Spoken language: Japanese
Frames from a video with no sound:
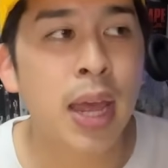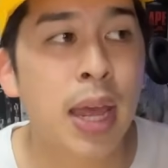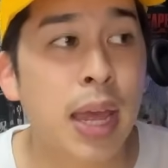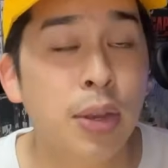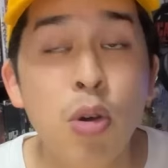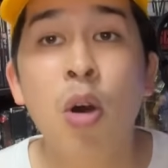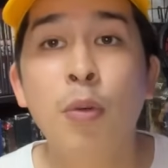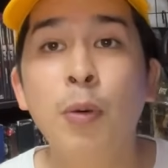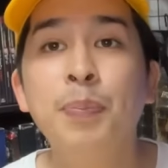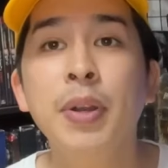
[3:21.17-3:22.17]
えー、の、
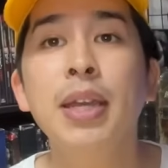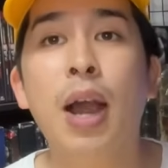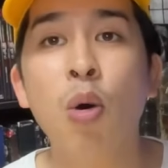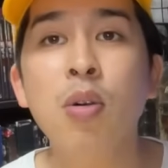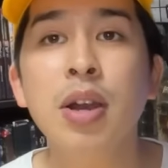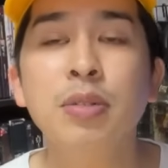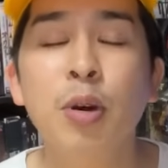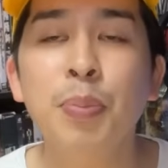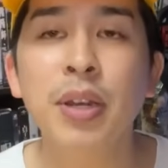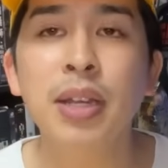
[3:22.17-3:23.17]
モンパニ映画、本格
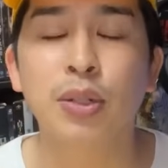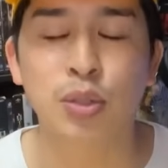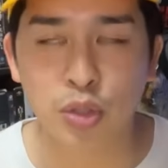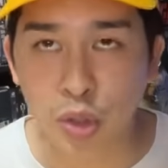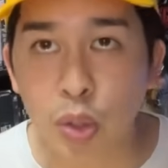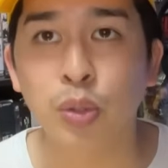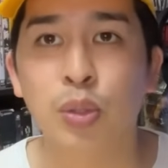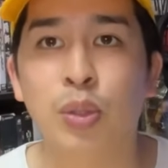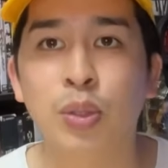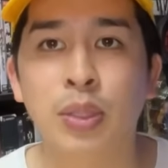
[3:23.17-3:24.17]
モンパニ映画を作ろう
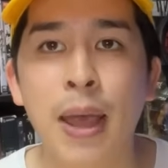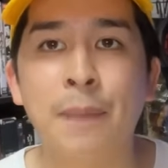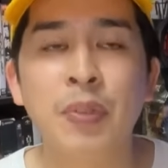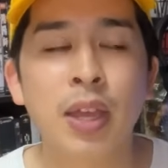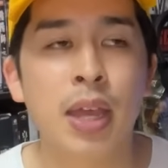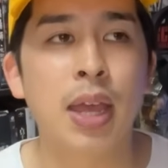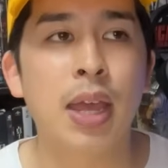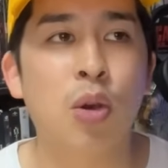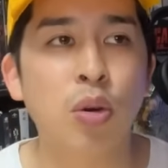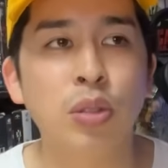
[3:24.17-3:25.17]
ということで、
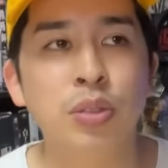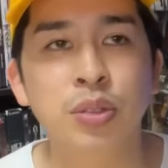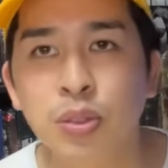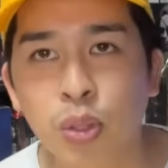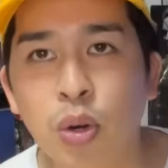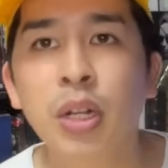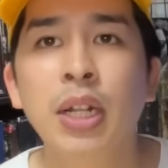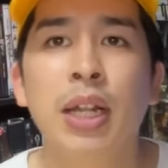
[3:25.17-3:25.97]
えー、軍奮闘、